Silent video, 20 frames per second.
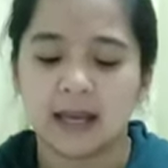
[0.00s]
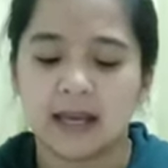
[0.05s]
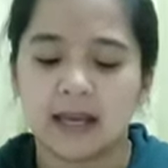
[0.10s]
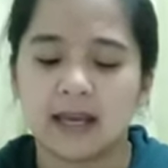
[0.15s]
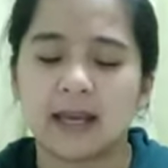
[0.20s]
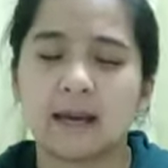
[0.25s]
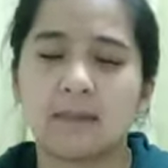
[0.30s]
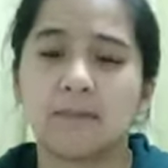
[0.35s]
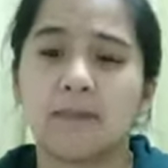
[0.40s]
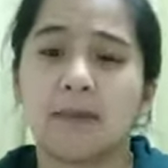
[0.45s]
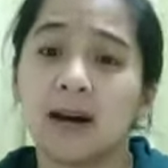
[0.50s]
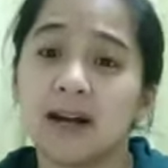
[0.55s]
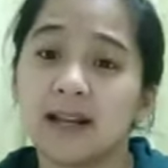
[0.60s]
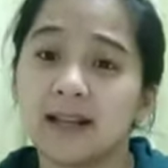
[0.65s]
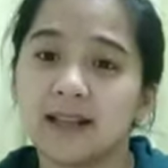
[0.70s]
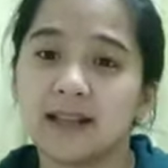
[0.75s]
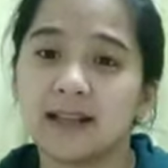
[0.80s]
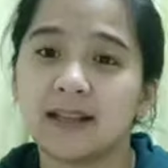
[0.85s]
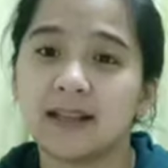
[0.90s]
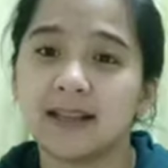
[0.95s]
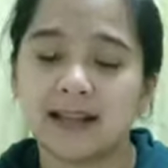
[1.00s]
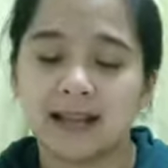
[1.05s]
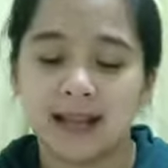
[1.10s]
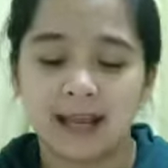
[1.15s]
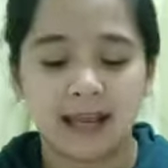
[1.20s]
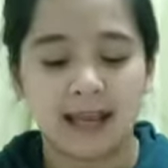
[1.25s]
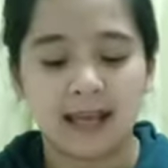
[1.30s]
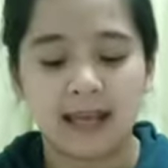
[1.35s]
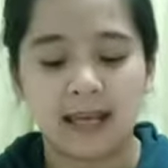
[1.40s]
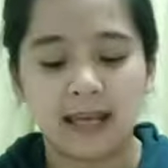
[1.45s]
He, but
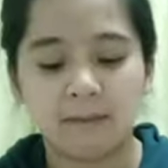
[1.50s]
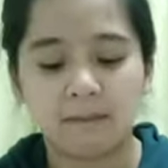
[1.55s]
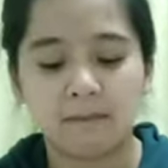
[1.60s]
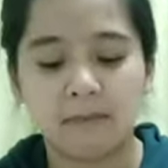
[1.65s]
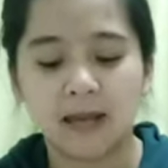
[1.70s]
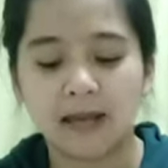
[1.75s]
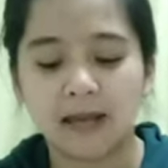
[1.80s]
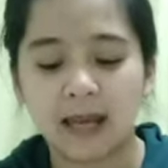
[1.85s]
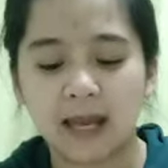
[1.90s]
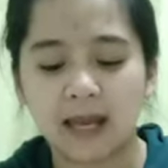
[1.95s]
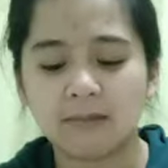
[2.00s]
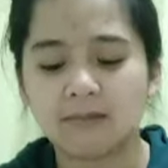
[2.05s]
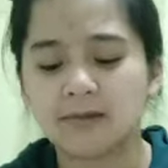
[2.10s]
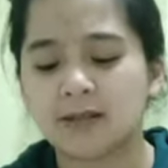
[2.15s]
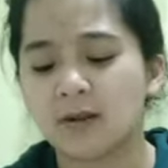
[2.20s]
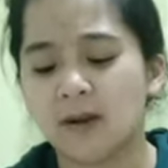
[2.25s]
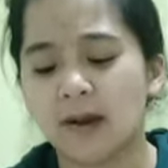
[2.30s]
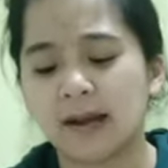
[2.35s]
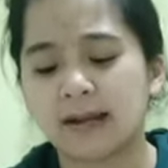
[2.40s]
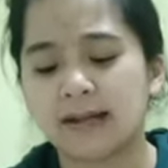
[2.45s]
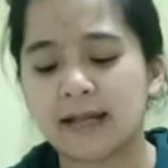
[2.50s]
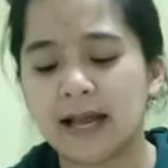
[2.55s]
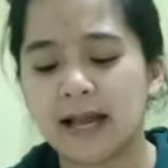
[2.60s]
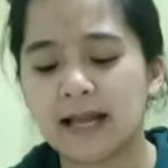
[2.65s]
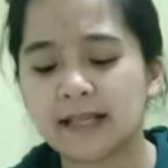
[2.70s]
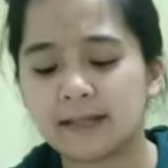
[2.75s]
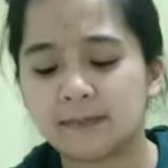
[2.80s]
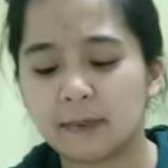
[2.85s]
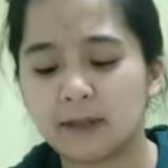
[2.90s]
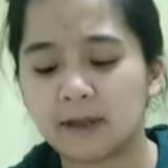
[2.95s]
He became so
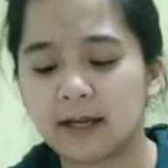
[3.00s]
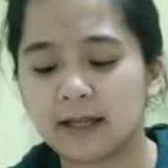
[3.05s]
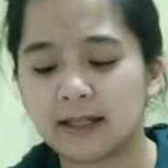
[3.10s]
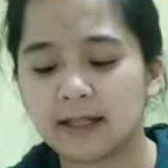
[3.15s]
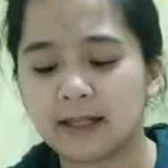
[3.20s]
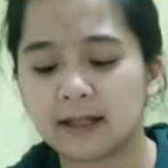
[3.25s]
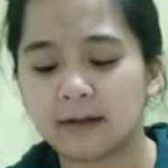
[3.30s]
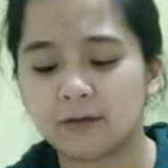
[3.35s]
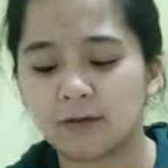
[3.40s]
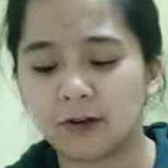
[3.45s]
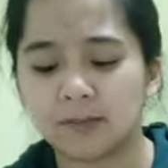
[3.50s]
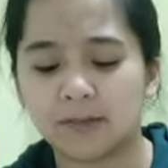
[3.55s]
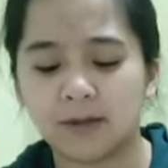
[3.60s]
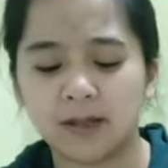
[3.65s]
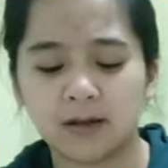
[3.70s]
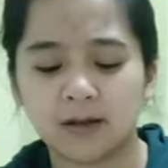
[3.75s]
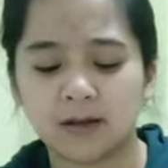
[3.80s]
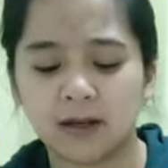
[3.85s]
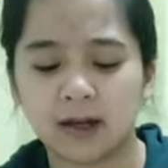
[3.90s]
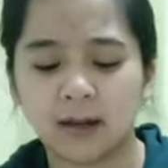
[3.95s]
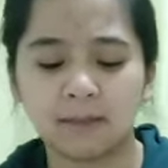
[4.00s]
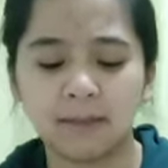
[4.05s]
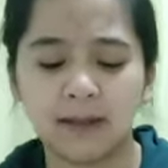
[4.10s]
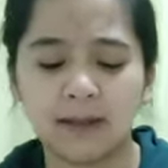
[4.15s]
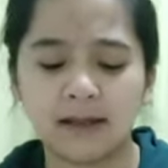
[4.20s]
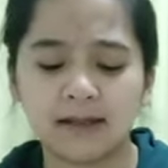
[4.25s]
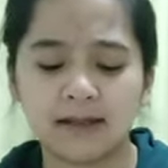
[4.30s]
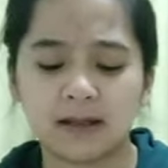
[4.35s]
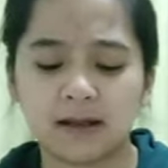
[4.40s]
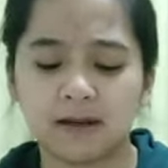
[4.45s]
exasperated from the
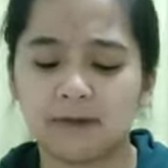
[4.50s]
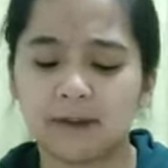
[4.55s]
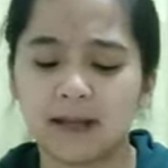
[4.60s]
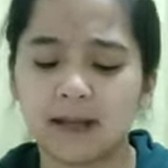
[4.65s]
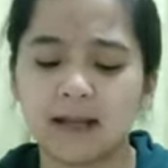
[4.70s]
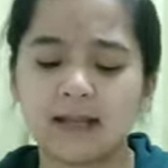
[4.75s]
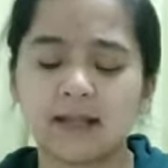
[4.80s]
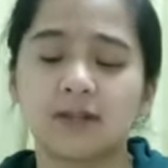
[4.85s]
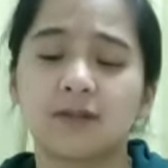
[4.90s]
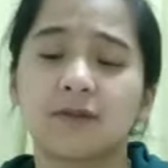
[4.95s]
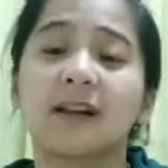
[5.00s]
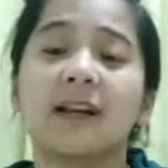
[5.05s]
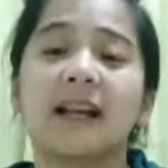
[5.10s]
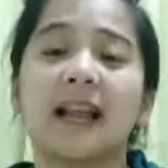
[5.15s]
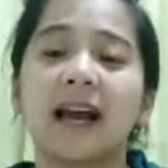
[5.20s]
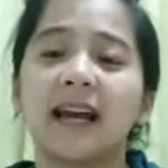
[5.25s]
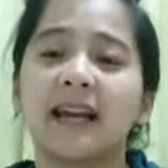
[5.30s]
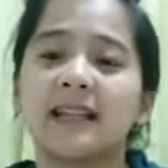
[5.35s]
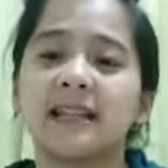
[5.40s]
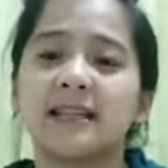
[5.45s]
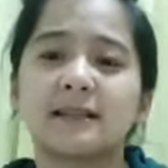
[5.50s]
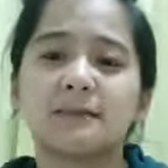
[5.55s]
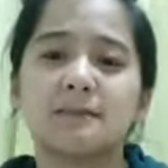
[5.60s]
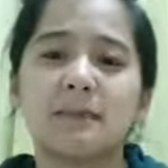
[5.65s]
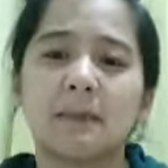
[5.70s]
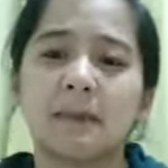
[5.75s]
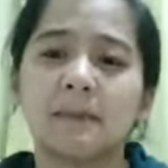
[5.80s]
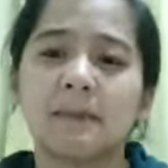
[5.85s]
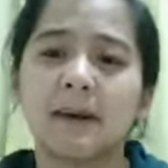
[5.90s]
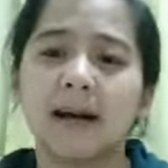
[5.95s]
grumblings of the Israelites.
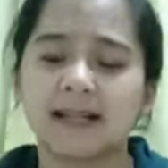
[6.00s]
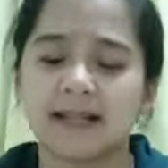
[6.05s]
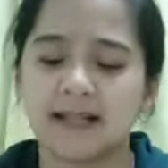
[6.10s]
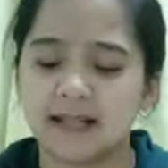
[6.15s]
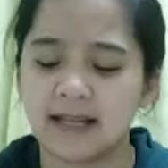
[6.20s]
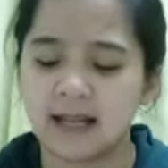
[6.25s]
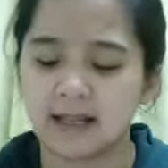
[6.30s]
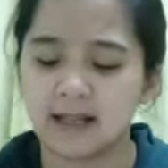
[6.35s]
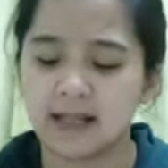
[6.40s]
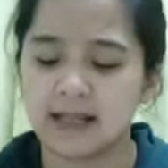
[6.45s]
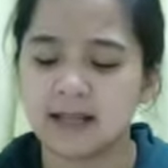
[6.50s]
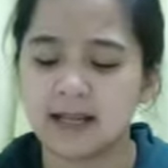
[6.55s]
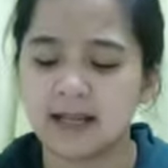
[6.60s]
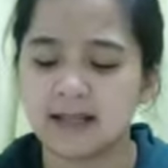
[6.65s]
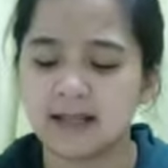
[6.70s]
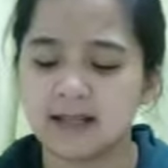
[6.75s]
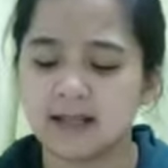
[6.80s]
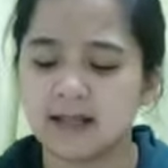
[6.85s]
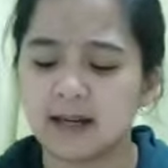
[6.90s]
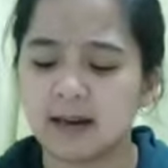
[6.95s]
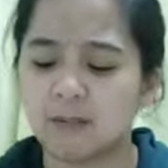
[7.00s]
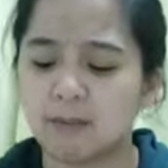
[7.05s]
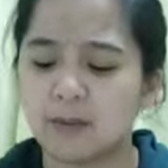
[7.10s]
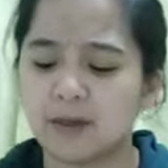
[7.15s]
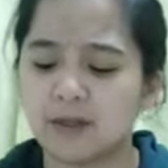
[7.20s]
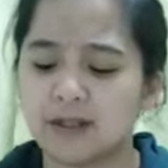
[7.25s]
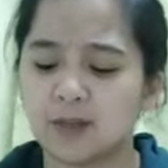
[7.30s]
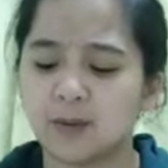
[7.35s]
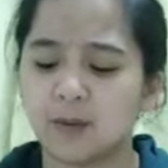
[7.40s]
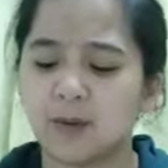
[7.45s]
Mababasa natin yan sa
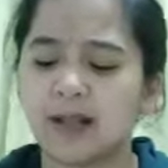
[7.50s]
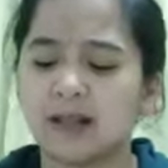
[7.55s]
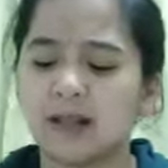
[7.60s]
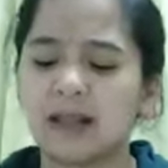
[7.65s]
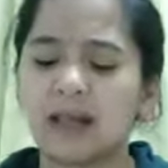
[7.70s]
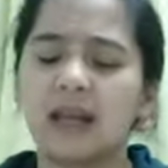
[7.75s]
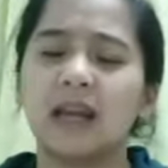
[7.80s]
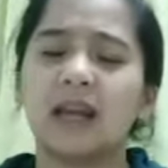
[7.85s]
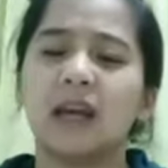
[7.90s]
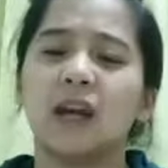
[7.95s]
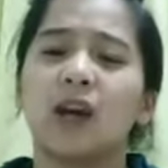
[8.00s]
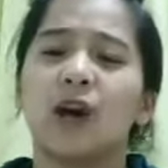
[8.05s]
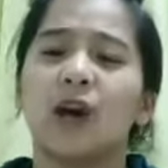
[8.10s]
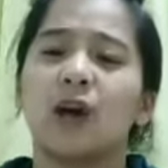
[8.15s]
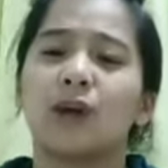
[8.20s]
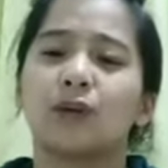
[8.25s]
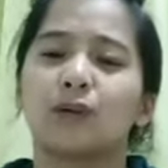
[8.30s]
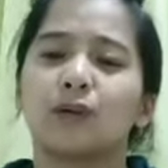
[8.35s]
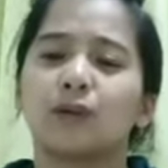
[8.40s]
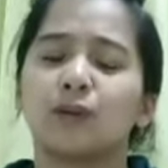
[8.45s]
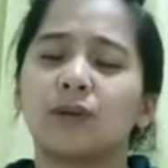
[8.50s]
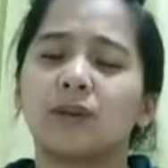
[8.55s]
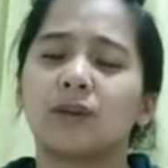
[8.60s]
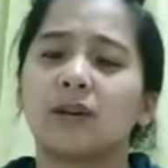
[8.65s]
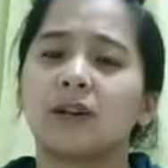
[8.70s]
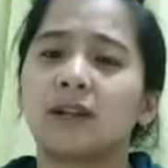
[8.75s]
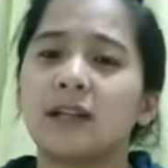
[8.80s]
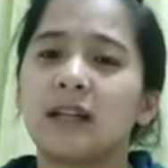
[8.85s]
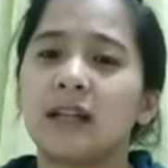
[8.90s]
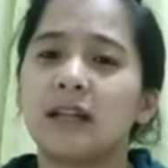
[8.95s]
Numbers 20 to
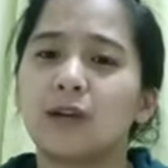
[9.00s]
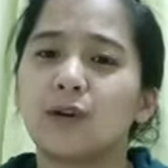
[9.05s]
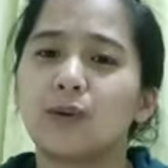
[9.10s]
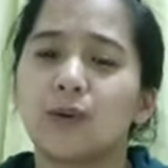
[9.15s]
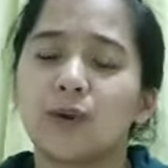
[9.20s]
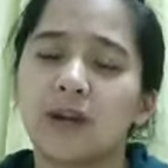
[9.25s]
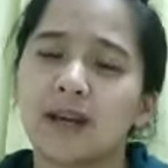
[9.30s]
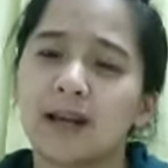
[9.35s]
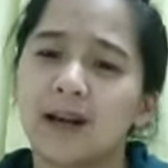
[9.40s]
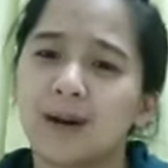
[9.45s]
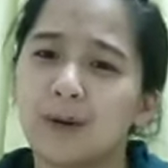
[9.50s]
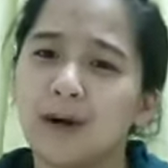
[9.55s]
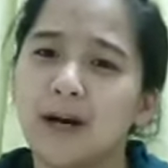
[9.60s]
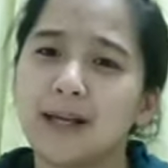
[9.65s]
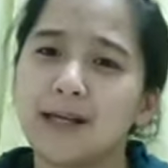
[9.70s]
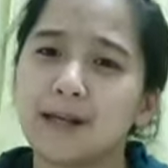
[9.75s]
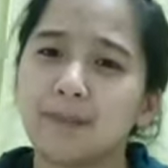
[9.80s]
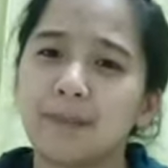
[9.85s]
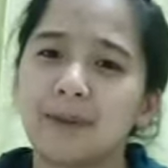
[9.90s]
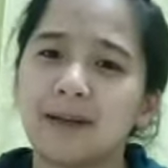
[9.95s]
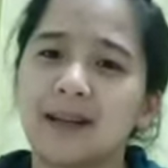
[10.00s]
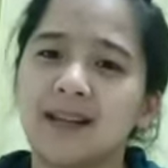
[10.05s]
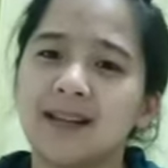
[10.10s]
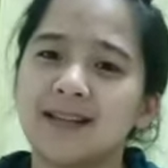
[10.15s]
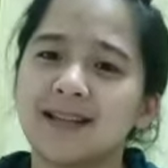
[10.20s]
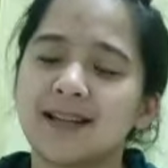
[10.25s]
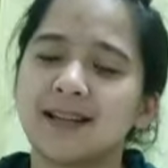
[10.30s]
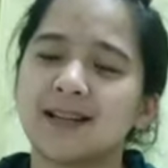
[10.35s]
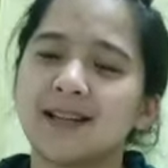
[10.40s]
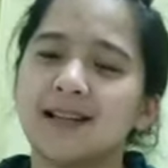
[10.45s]
13. Kung ikaw nga naman ay
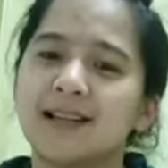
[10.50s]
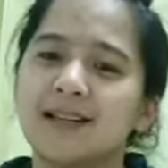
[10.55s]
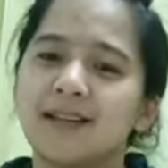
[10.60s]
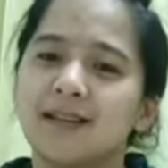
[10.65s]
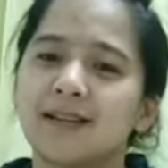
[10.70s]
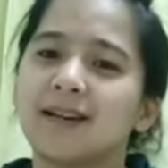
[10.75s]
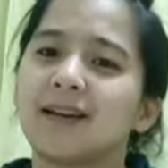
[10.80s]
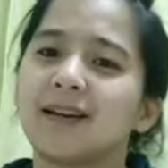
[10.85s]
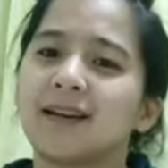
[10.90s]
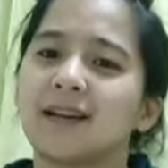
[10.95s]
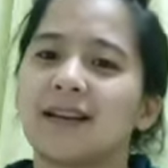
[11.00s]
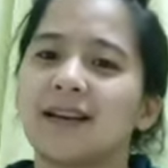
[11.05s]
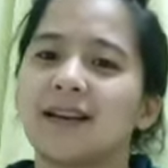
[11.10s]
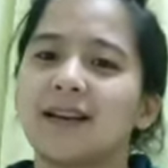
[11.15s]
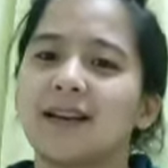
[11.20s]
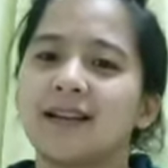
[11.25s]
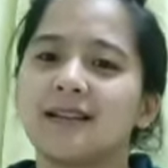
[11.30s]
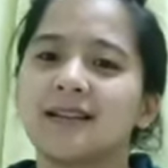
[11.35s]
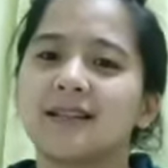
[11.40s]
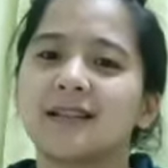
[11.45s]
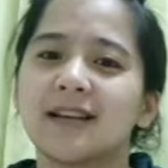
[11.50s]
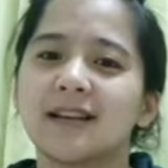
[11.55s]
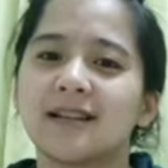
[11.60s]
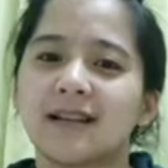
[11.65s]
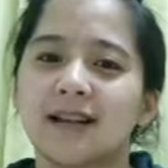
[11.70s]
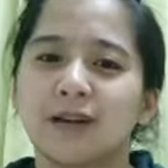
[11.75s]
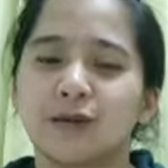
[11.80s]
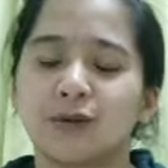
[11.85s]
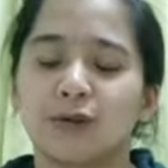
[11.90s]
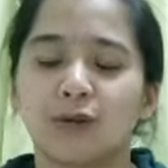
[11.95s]
isang leader, ayan, sa
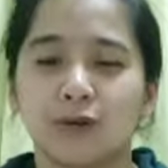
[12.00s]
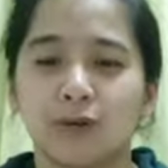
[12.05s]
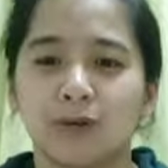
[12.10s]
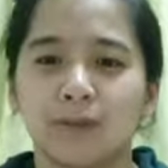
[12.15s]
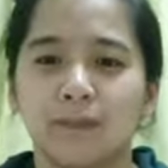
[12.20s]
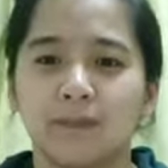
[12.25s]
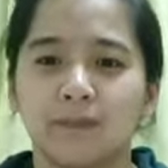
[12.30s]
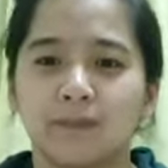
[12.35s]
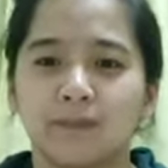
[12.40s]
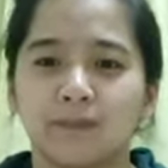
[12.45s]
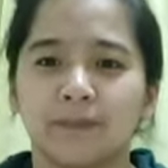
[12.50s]
isang group,